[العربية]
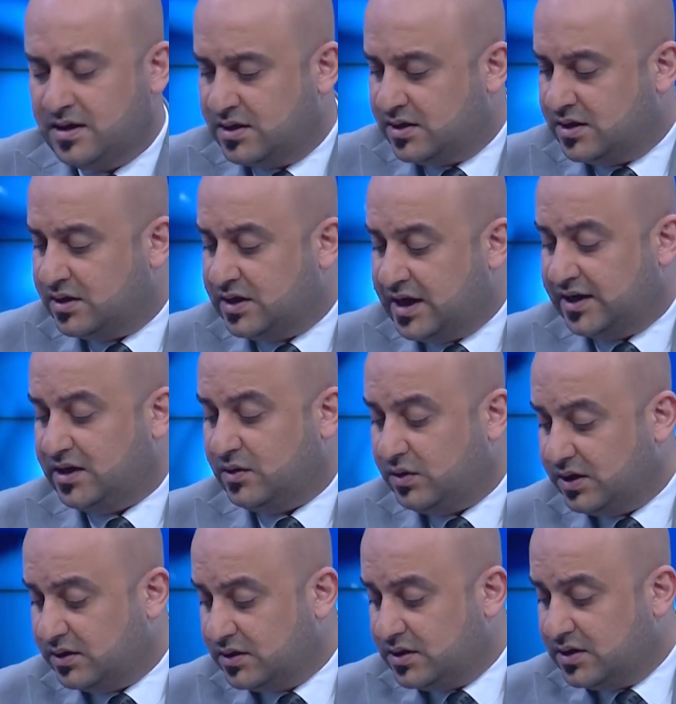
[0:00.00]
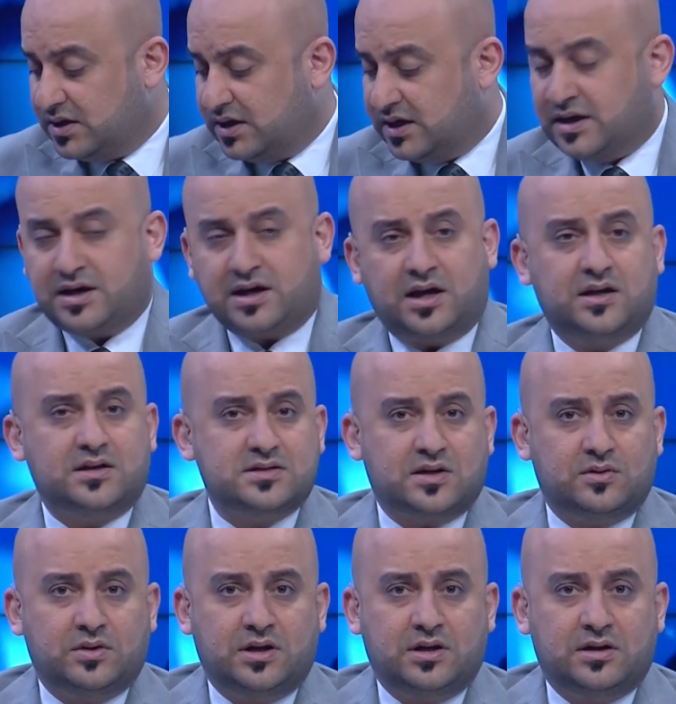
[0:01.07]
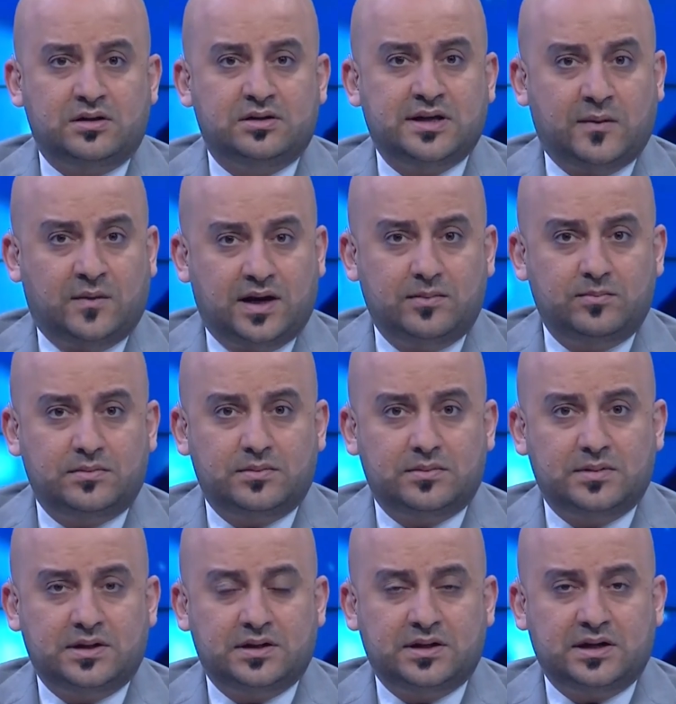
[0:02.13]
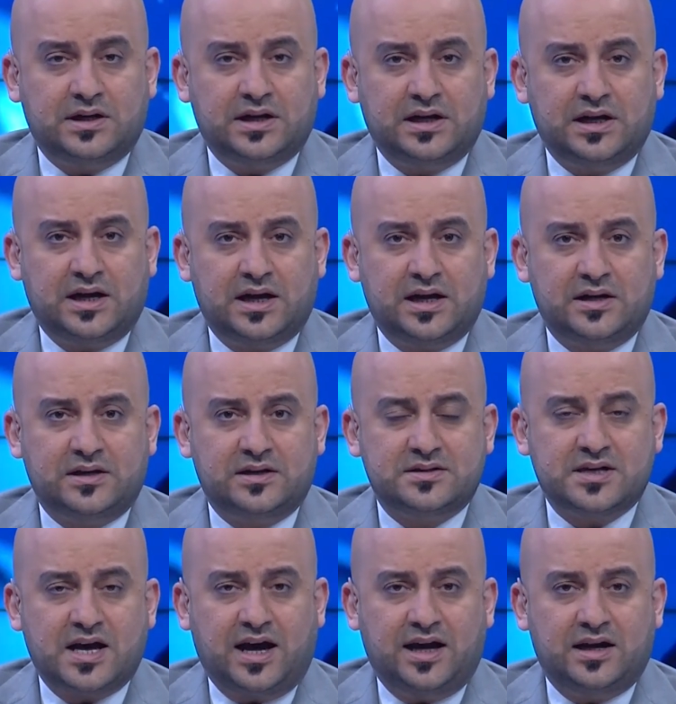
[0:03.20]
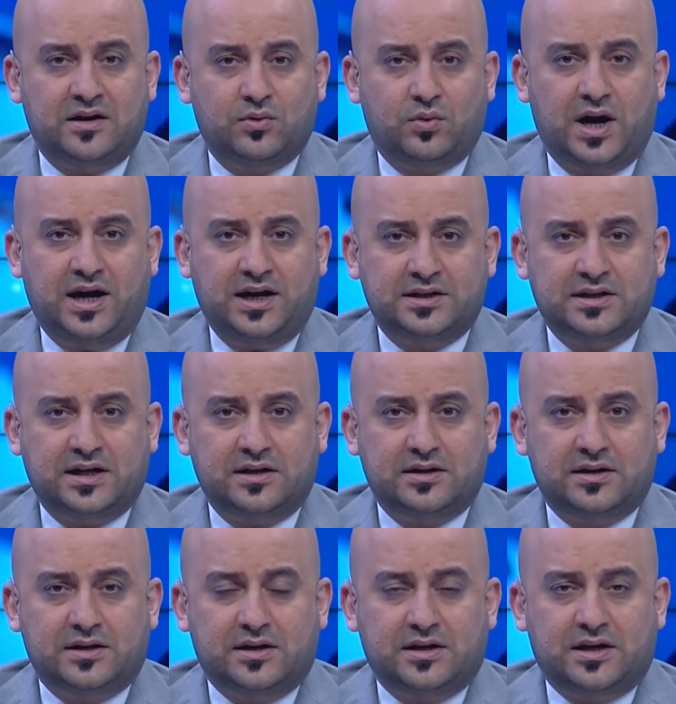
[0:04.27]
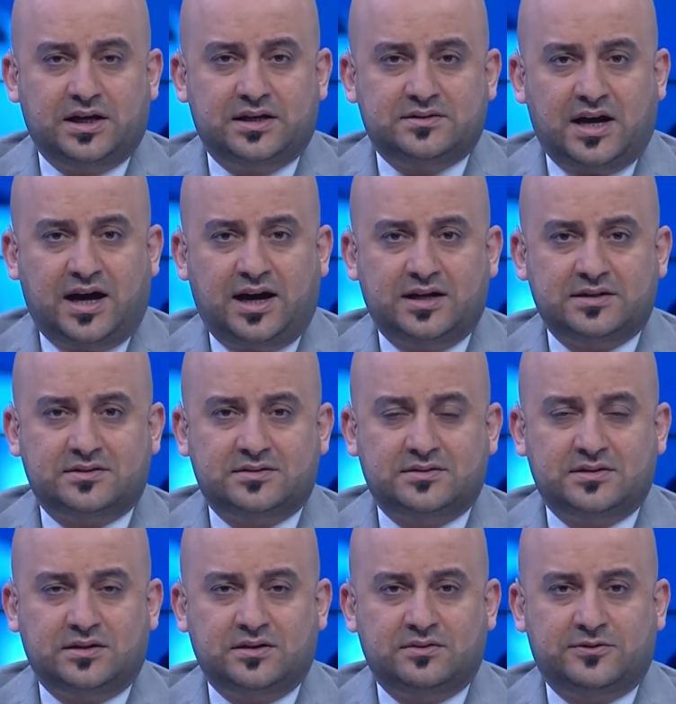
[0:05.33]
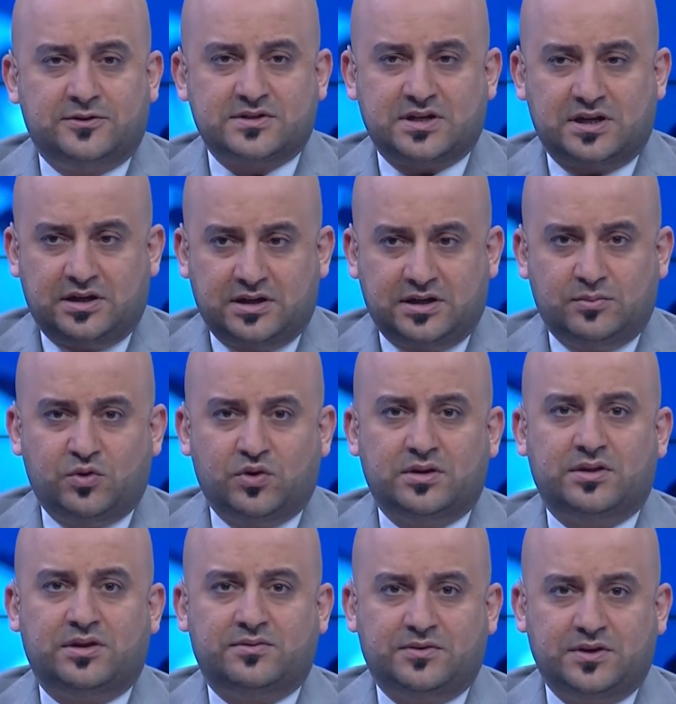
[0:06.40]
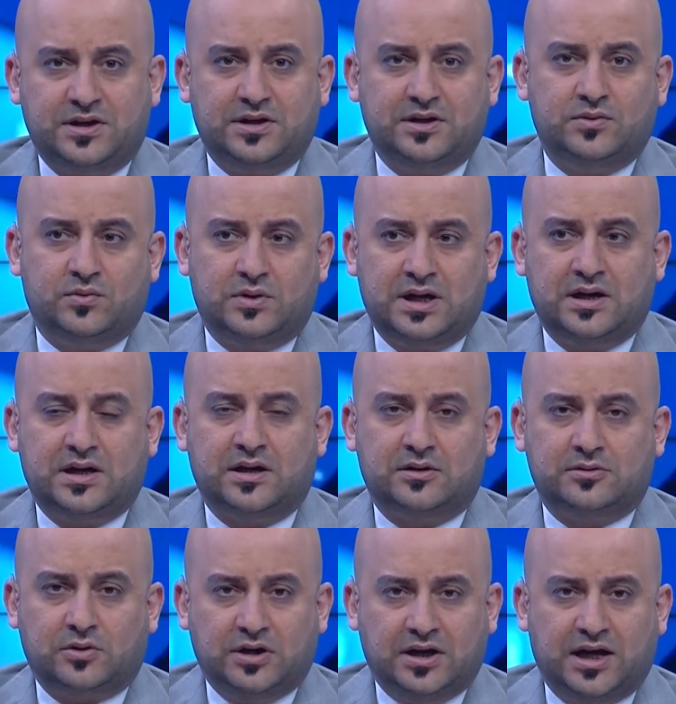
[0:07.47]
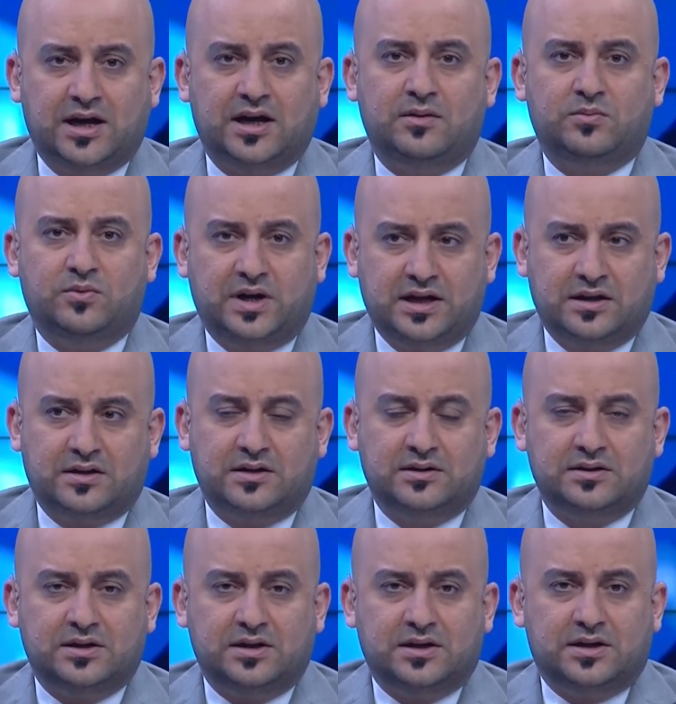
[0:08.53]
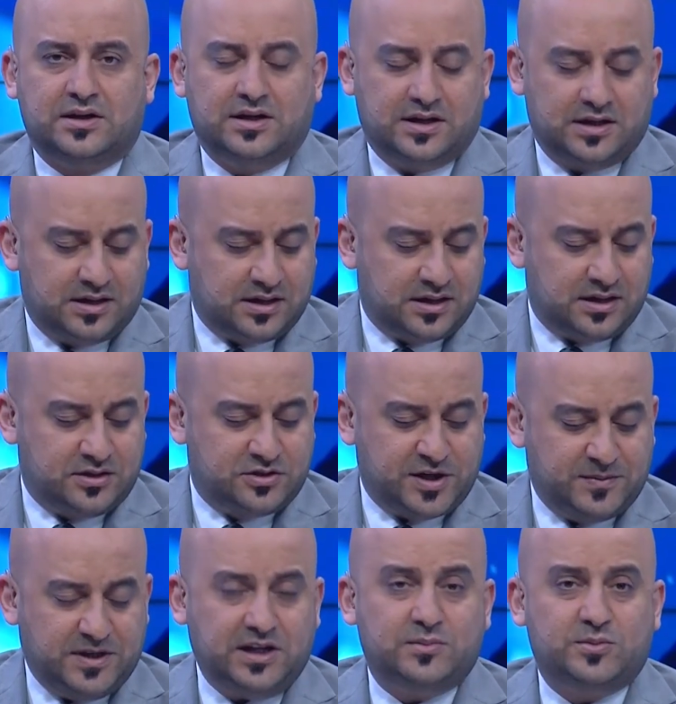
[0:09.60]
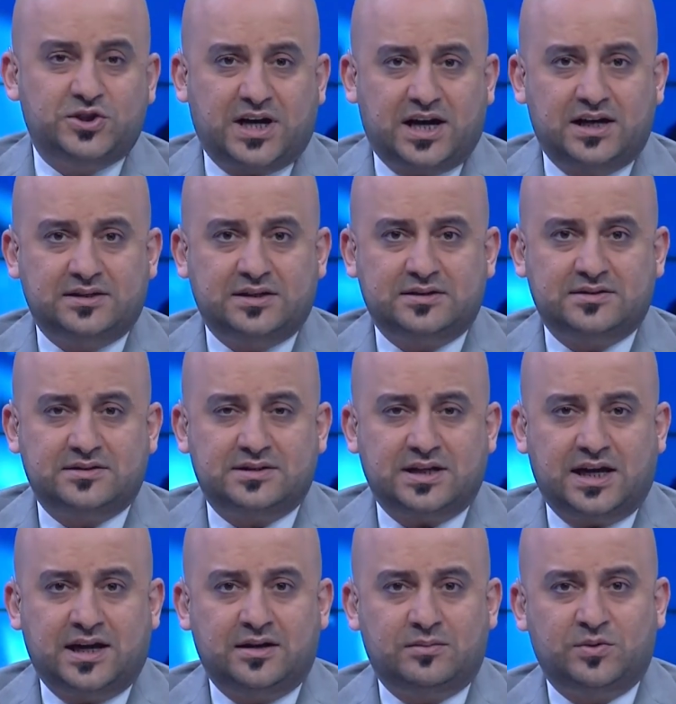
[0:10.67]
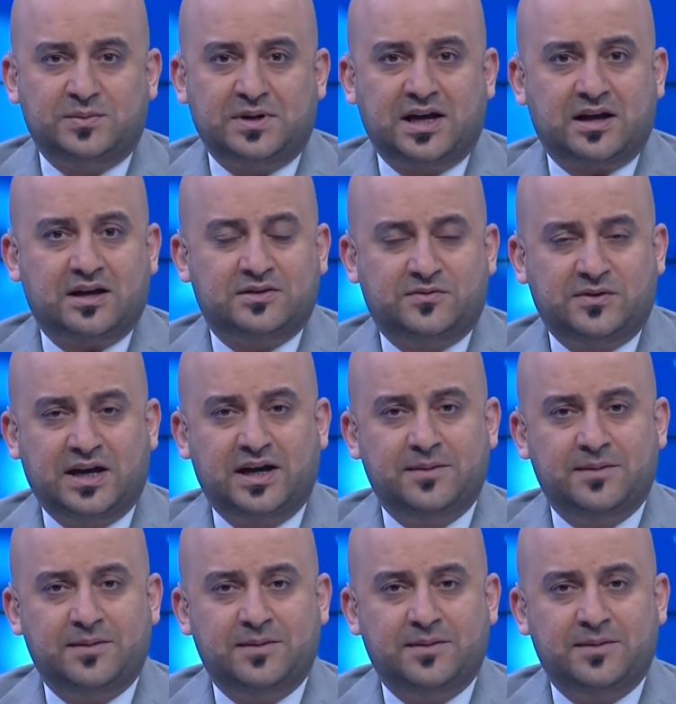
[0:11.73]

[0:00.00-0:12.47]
نينوى آه، قلصوا الدوام آه، الى الساعه الواحده لاتاحه الفرصه للموظفين والطلاب وايضا الجميع لمشاهده المباراه ف